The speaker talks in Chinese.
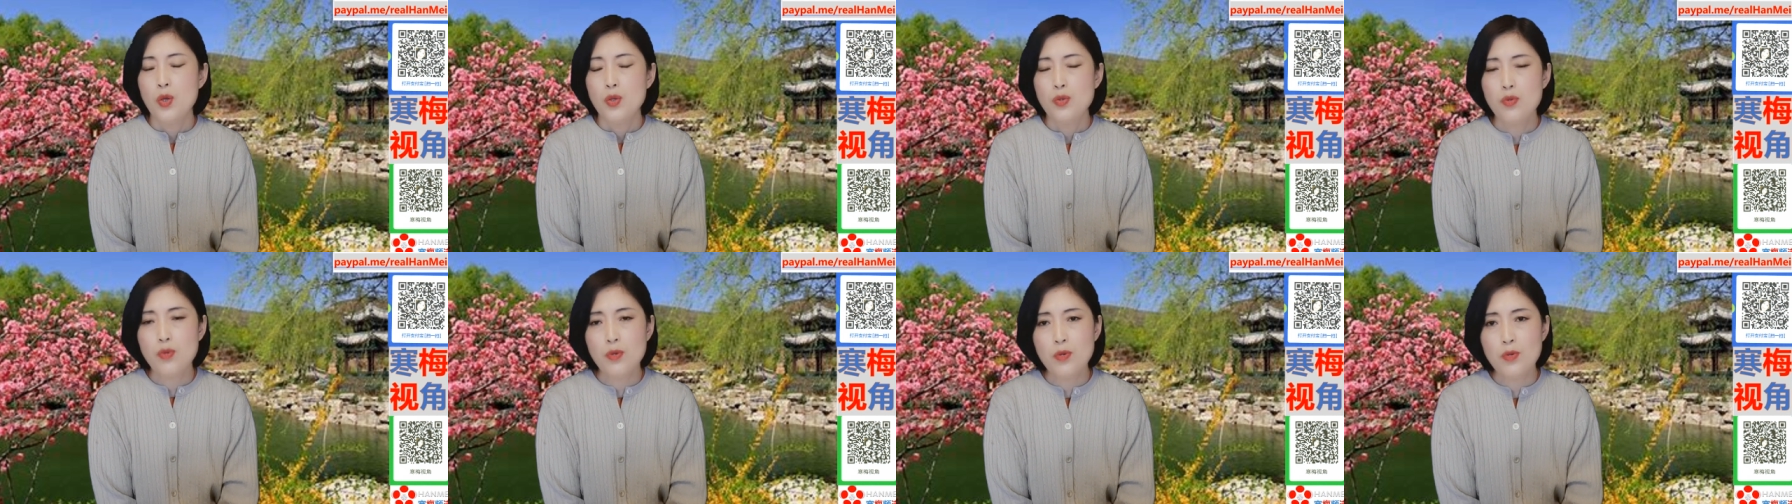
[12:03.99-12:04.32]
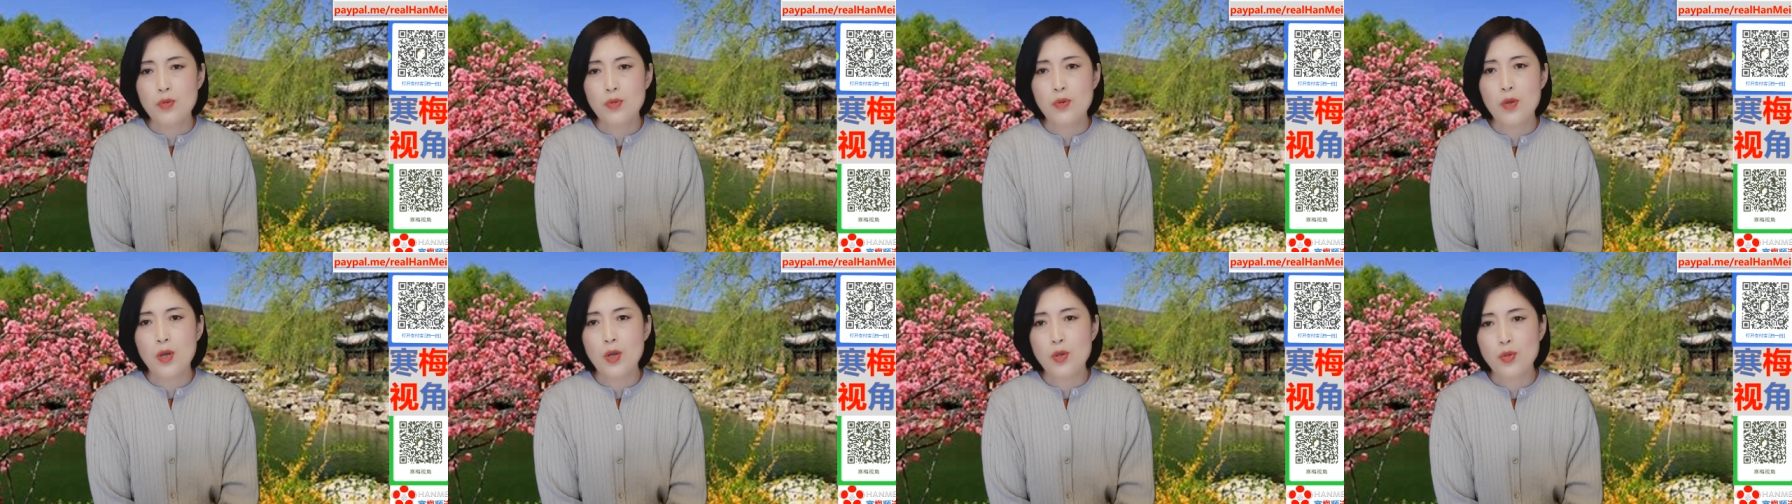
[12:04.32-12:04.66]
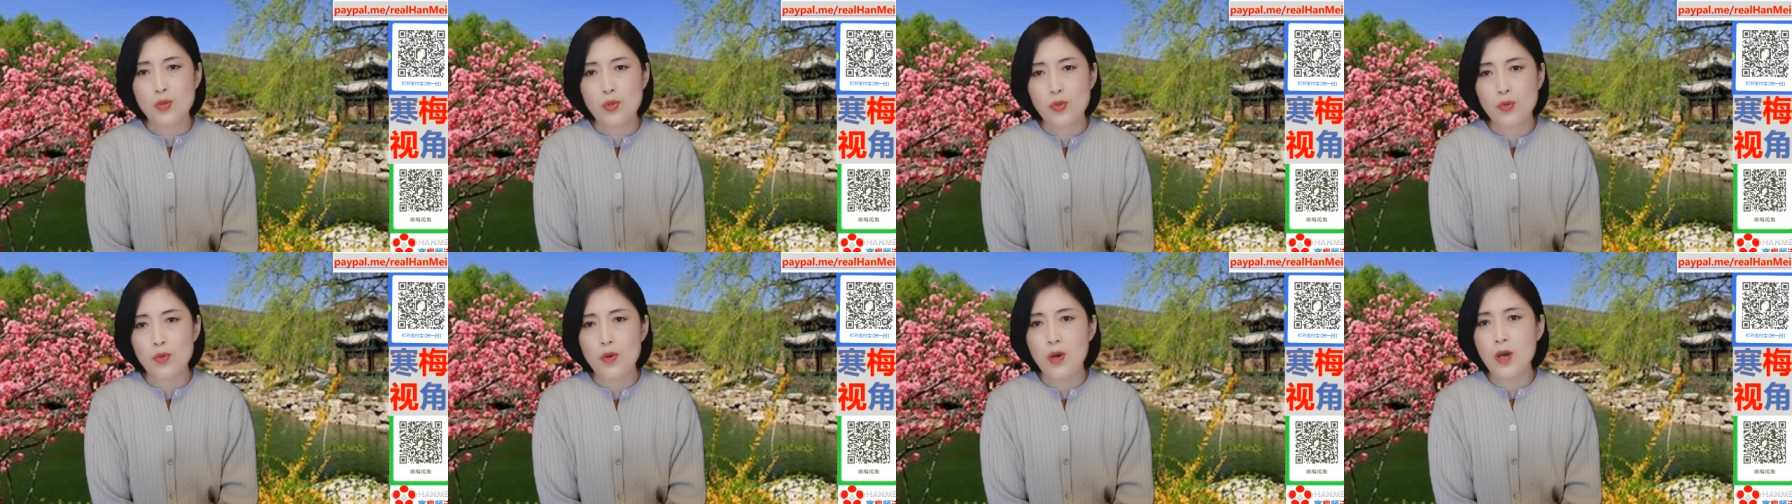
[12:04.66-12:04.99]
拒绝
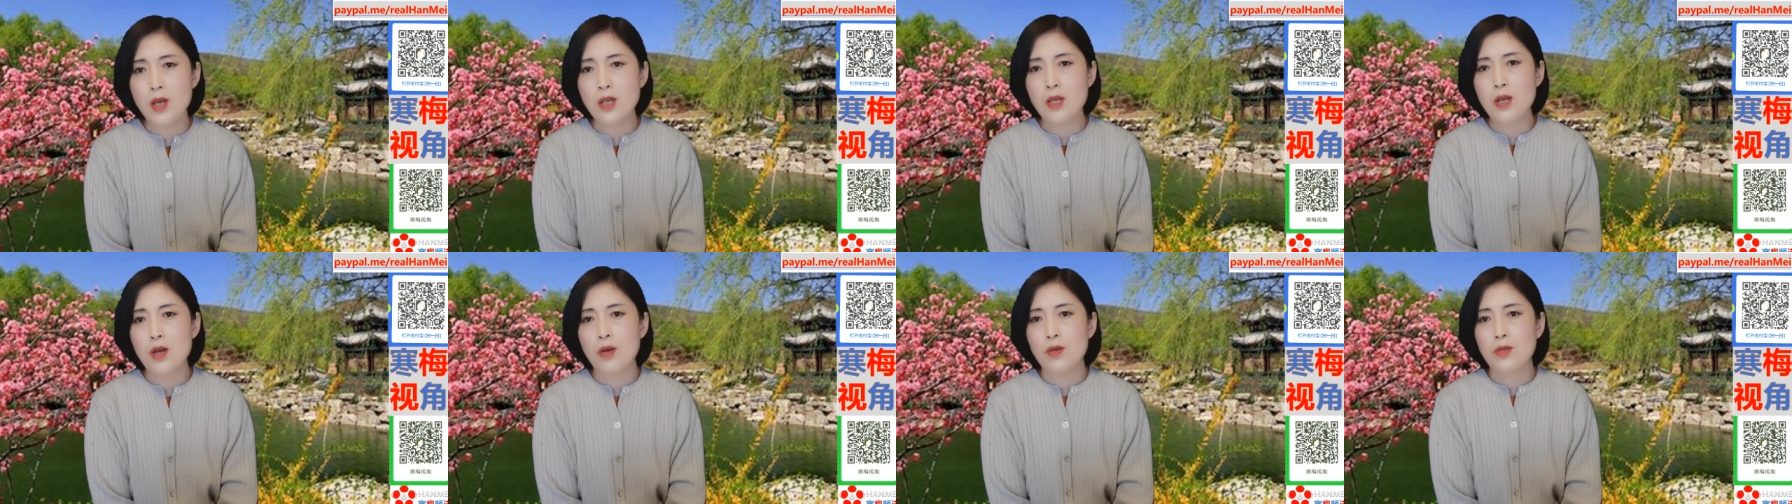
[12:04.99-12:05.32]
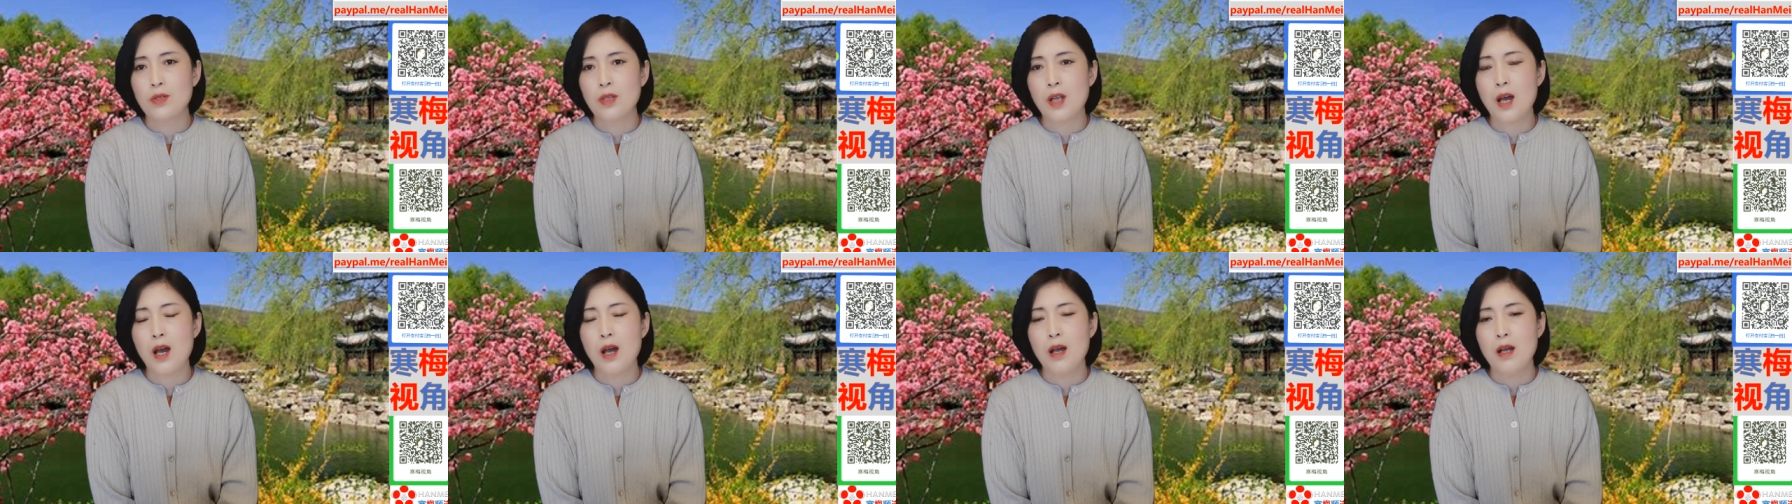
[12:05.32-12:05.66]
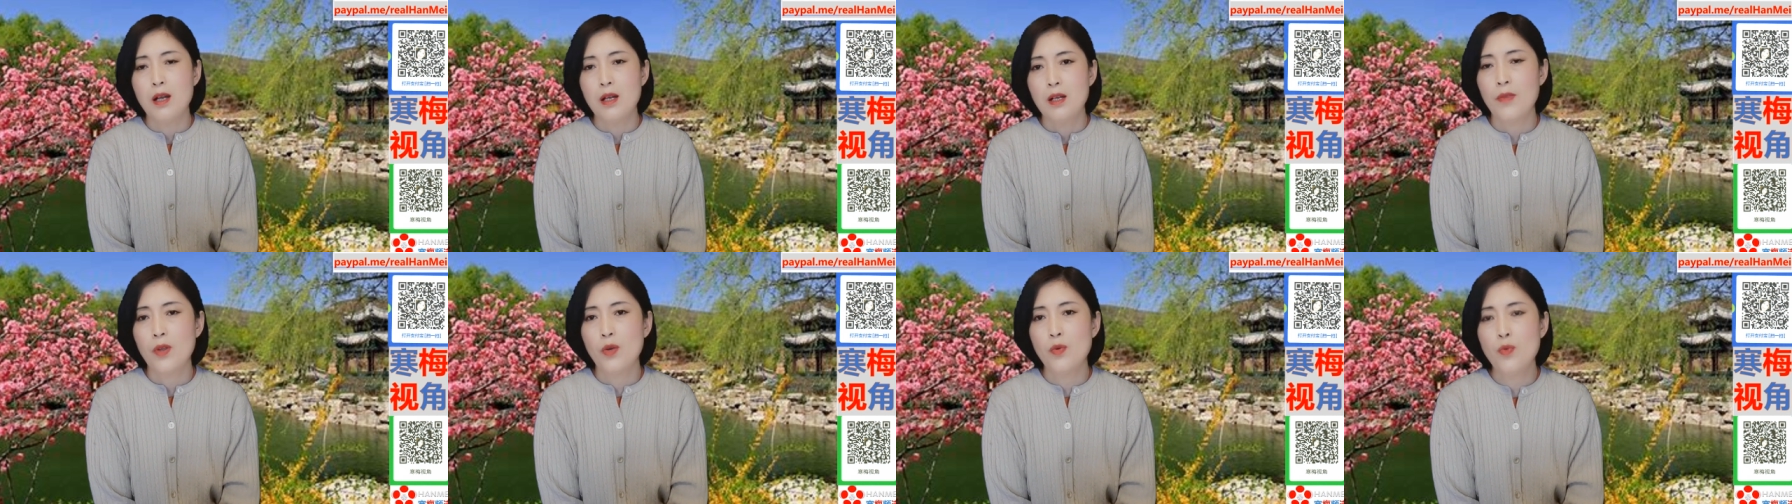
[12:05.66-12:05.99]
所有
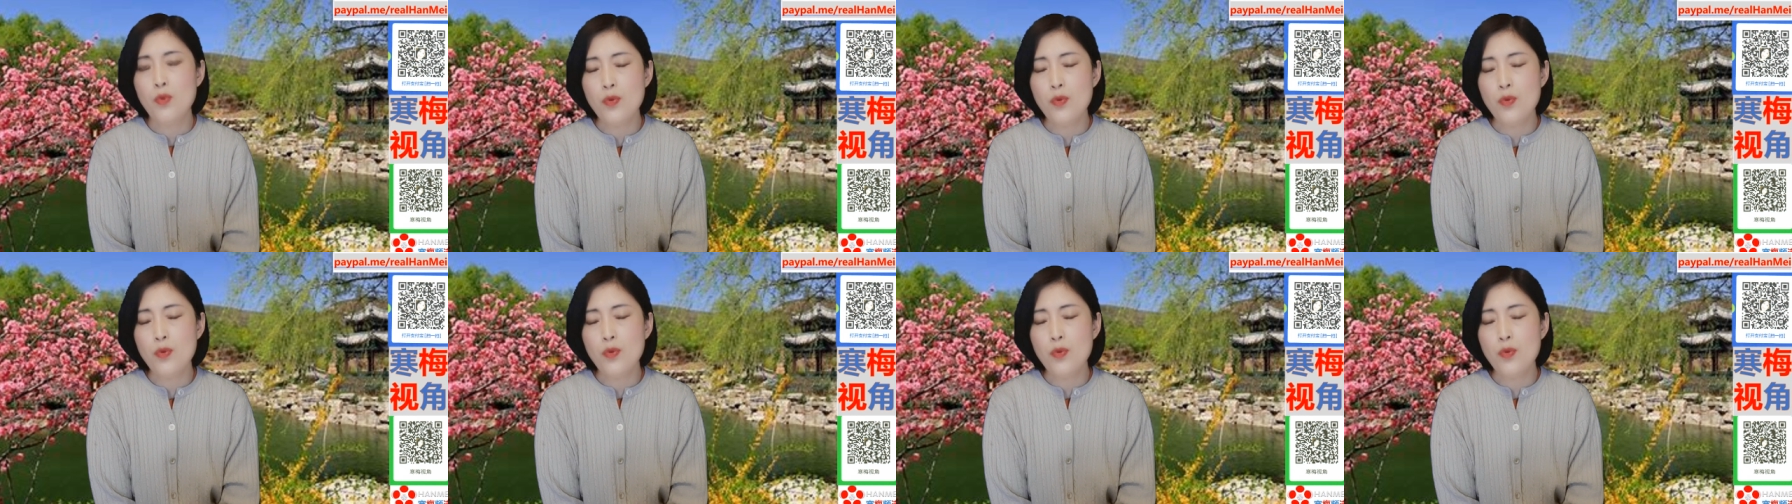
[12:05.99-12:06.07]
的